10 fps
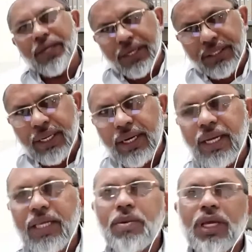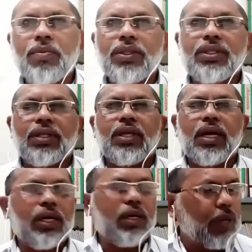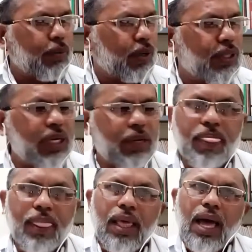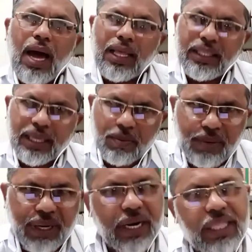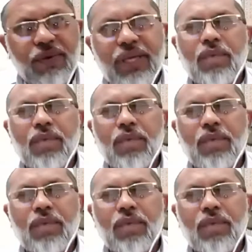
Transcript: எழுத்தர்களையும் நியமித்திருந்தார்கள் என்கிற பொழுது அது எப்படி எழுதி